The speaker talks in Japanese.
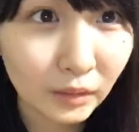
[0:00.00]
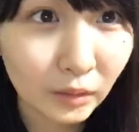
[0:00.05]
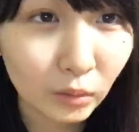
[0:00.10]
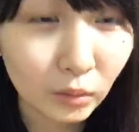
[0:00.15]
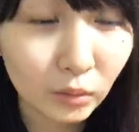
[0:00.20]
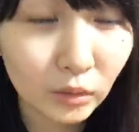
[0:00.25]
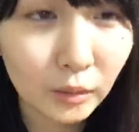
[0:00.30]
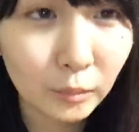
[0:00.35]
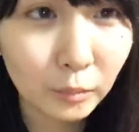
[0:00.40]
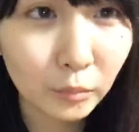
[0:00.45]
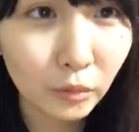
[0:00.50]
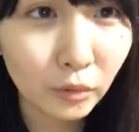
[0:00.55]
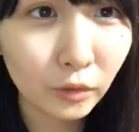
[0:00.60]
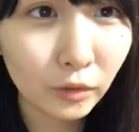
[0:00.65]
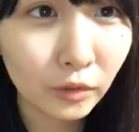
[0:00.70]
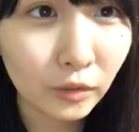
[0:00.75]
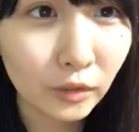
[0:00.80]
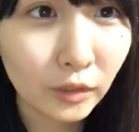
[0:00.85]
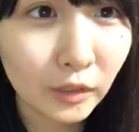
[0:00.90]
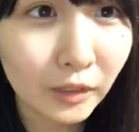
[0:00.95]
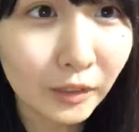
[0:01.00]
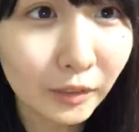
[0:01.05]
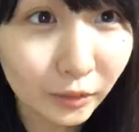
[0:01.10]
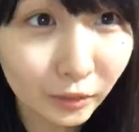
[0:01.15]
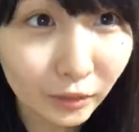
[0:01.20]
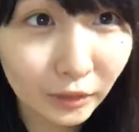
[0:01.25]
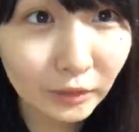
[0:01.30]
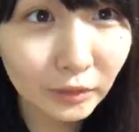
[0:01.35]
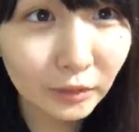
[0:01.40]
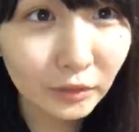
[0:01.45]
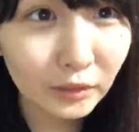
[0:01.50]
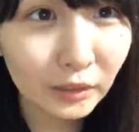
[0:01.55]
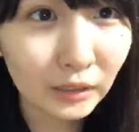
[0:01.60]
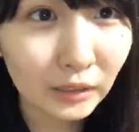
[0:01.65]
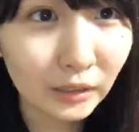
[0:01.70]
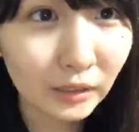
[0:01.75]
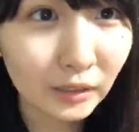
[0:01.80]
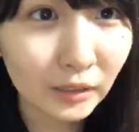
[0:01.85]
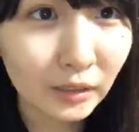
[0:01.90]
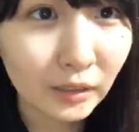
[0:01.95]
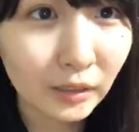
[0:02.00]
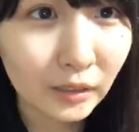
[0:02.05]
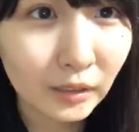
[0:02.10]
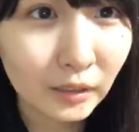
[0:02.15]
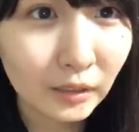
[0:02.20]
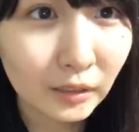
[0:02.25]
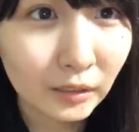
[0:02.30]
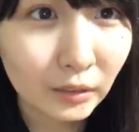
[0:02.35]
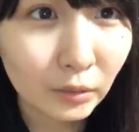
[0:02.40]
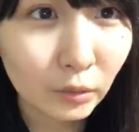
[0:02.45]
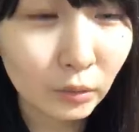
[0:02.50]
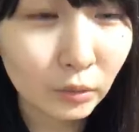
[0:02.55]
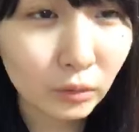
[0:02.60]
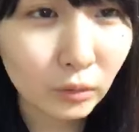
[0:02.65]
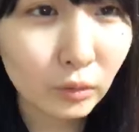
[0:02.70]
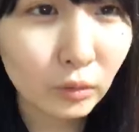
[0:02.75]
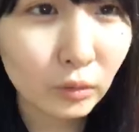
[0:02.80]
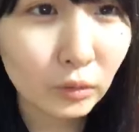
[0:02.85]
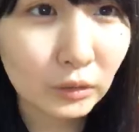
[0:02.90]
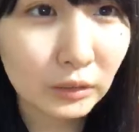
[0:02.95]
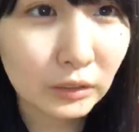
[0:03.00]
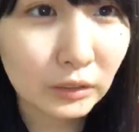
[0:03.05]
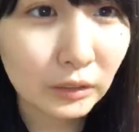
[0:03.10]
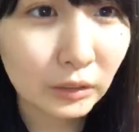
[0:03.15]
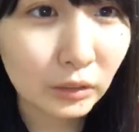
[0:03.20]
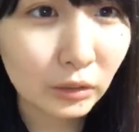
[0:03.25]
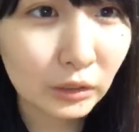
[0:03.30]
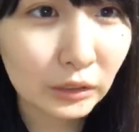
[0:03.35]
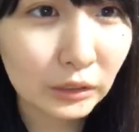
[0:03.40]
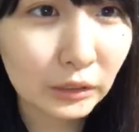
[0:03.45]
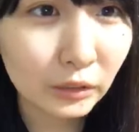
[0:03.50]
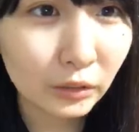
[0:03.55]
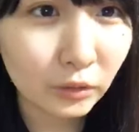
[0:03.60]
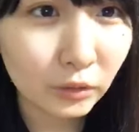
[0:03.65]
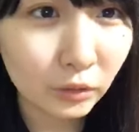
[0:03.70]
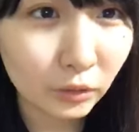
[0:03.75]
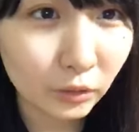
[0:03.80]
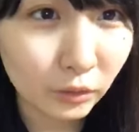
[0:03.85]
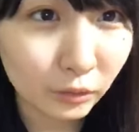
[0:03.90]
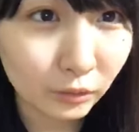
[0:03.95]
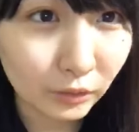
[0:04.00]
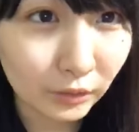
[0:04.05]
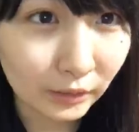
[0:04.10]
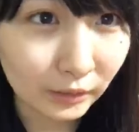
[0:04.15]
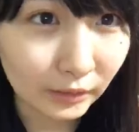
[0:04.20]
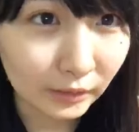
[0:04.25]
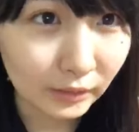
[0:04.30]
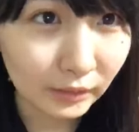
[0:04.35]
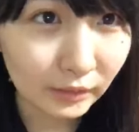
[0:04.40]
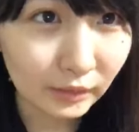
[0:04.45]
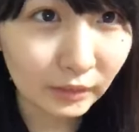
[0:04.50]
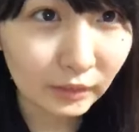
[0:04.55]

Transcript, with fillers: そうでもそういうね本当に初期の頃は